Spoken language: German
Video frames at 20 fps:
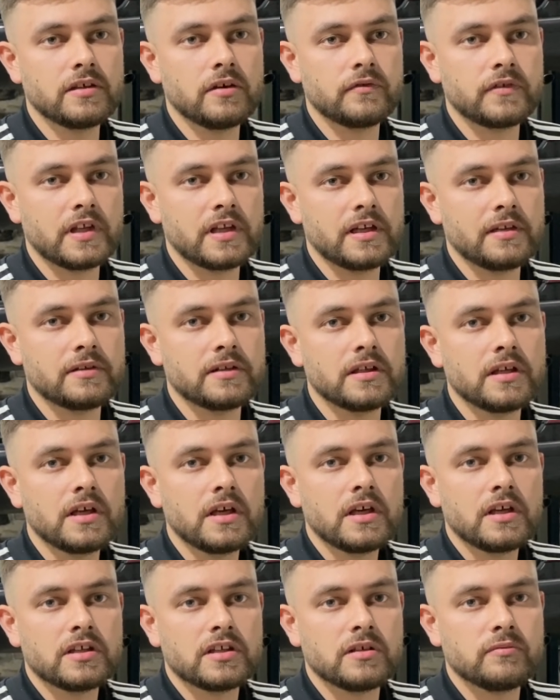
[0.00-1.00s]
Auf der anderen
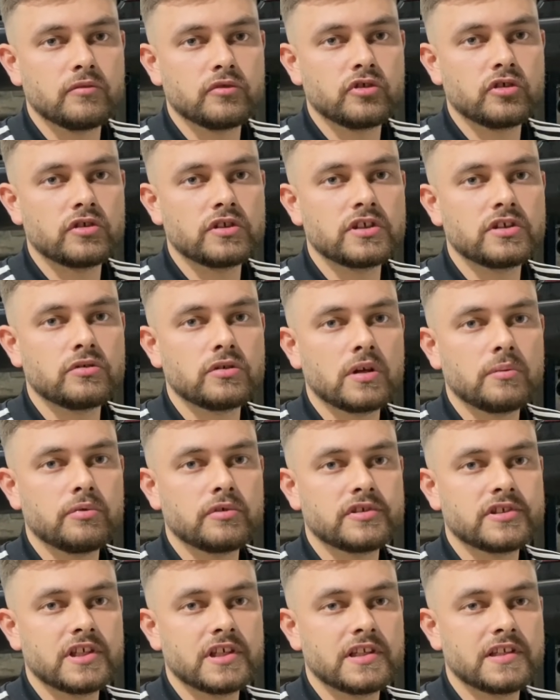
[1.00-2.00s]
sind wir uns noch nicht
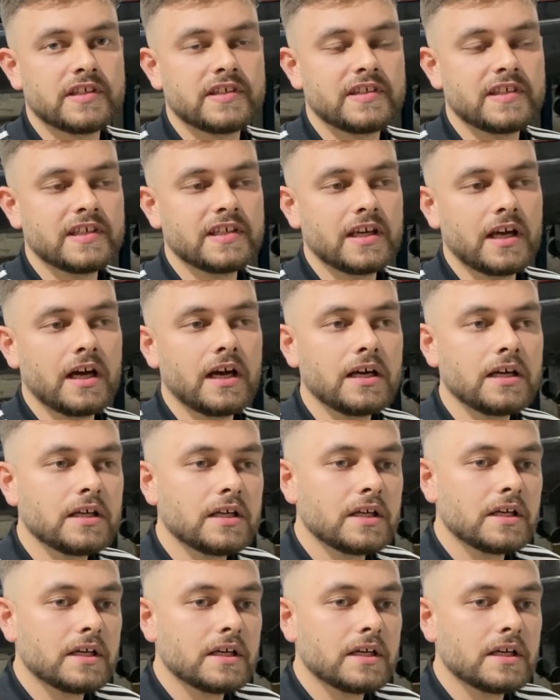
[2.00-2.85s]
100% sicher.